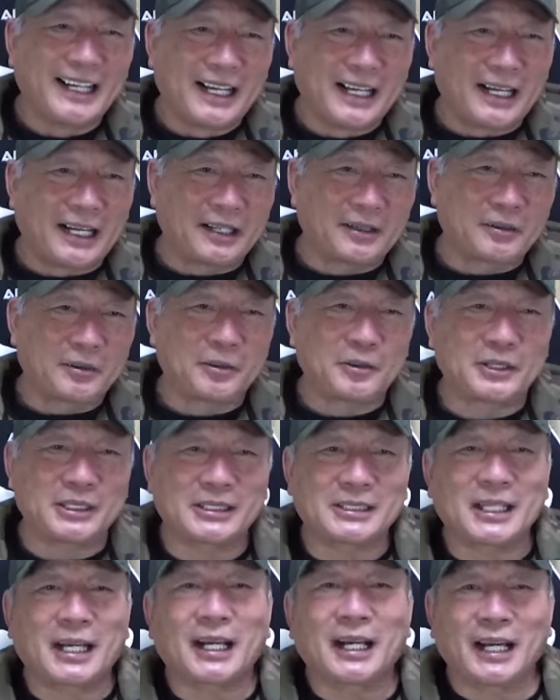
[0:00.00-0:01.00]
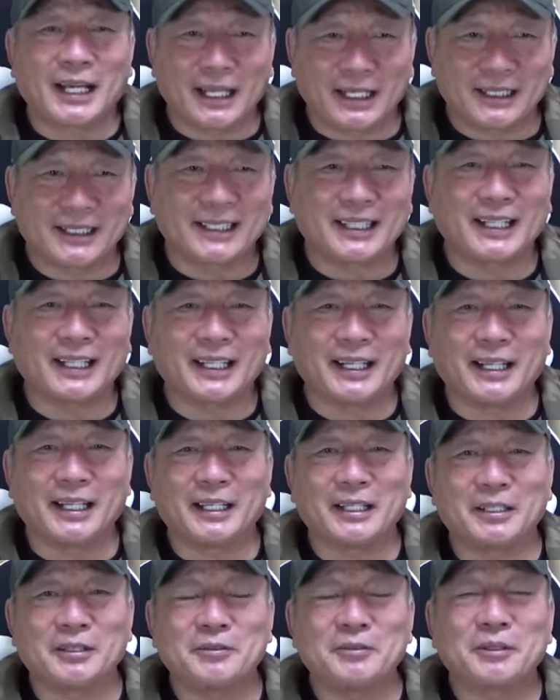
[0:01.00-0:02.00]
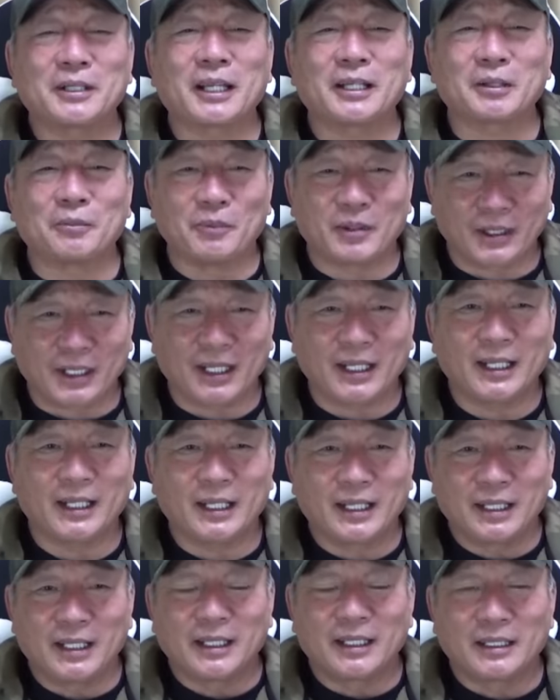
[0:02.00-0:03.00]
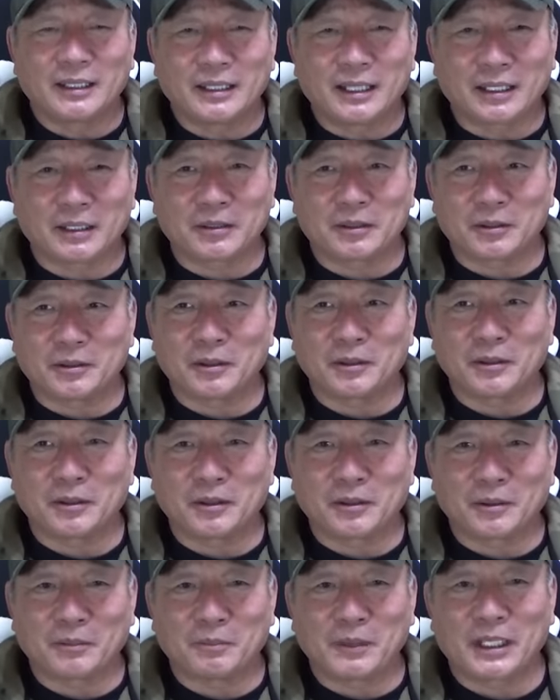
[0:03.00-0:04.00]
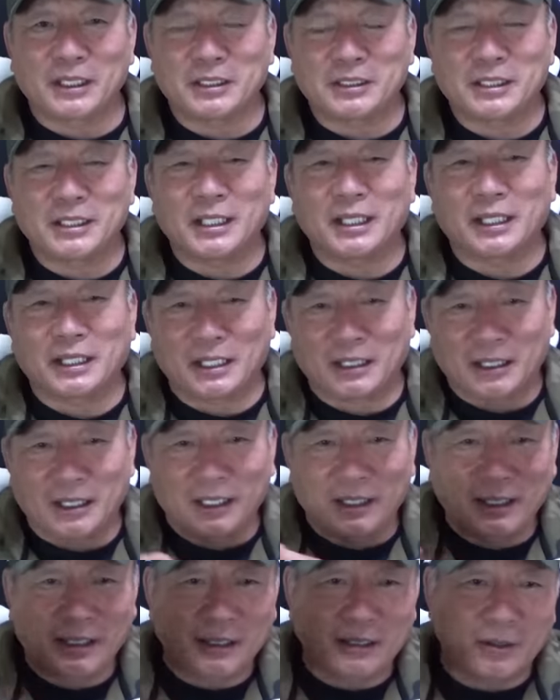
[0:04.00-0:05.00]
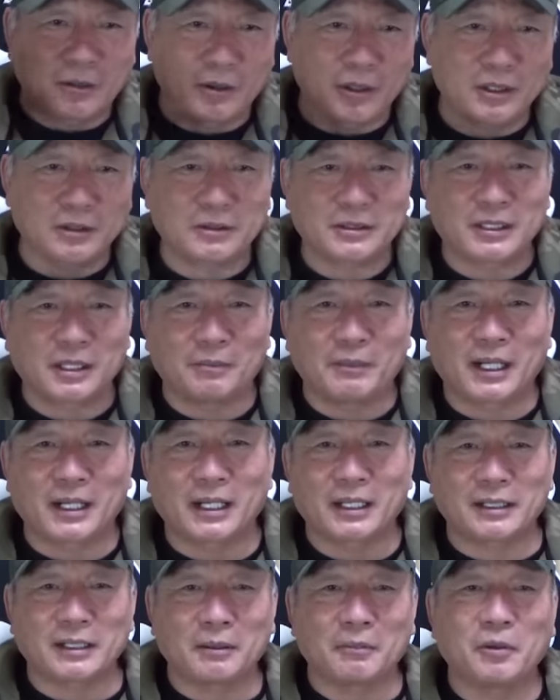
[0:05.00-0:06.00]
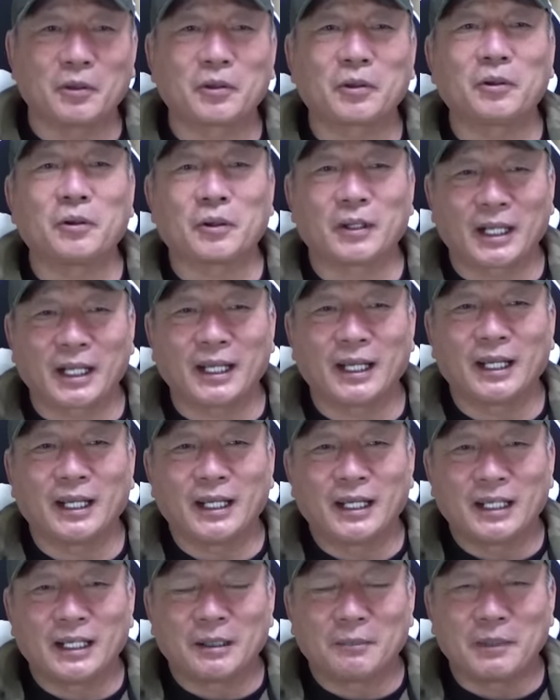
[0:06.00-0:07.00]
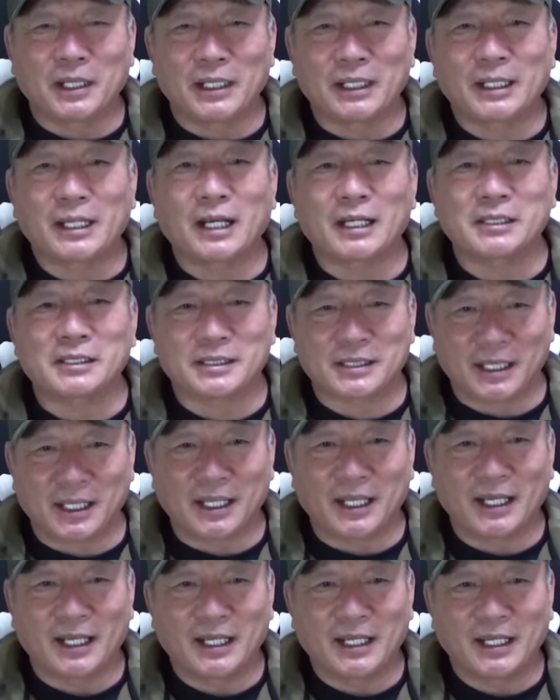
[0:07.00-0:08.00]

あの5に従えって言うけどもねだけど、まあ、1年間、ね、オリックスで学んだものをね、うん、まあ、生かして、